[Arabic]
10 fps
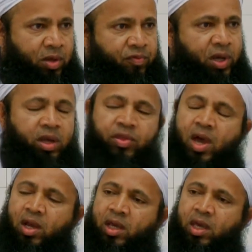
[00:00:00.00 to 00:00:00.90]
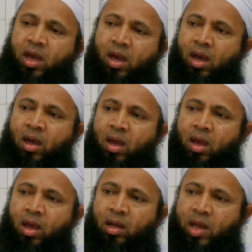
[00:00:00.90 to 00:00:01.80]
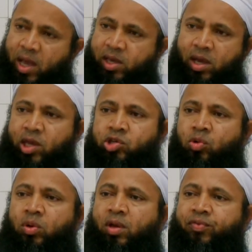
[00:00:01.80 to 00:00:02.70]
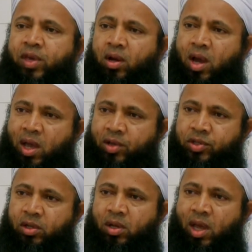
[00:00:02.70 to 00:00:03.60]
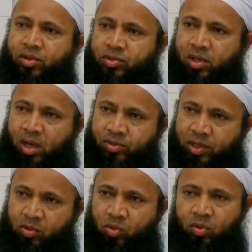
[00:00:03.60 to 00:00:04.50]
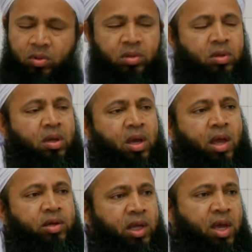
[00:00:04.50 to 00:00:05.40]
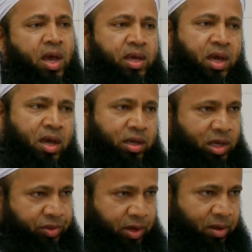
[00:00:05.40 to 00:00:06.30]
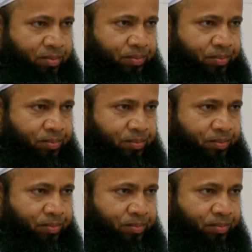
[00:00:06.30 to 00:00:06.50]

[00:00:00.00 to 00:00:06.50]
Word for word: فلذلك لا يعيشون في راحة حتى تكون النهاية هكذا